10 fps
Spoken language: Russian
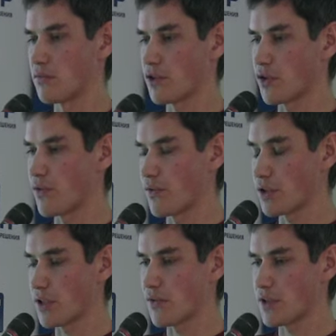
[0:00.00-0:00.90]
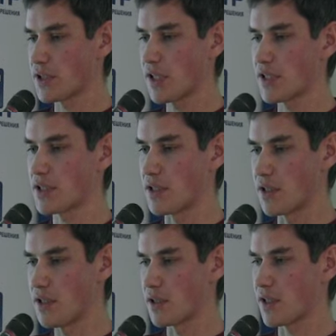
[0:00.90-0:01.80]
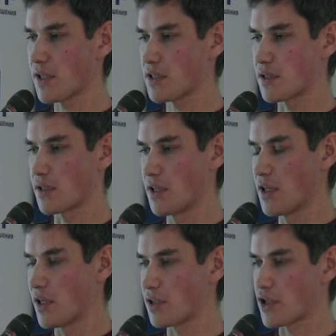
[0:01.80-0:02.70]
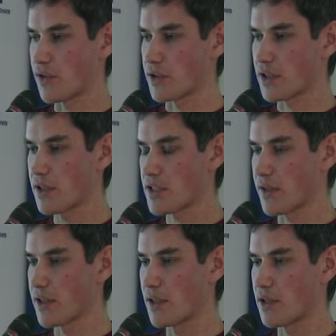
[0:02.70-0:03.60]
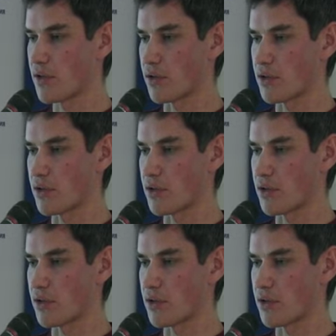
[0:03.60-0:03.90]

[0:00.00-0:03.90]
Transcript: вот, этого, вот этой функциональности и интеграции этой же функциональности в ванильное ядро.